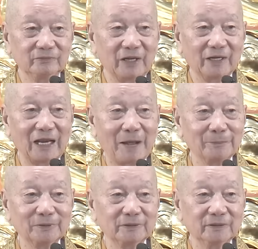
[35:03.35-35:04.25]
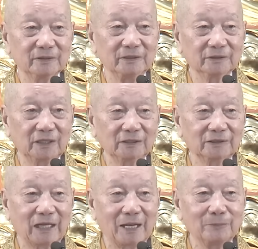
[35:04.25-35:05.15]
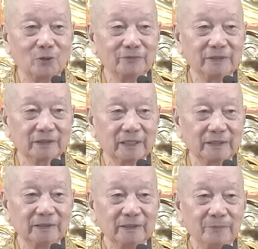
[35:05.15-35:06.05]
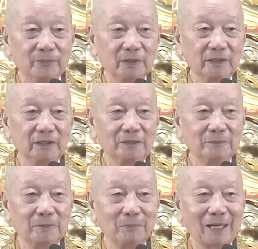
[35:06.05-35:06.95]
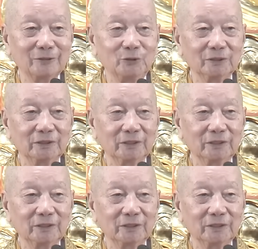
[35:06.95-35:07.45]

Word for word: và làm được tất cả mọi việc này, thì khi mà mãn duyên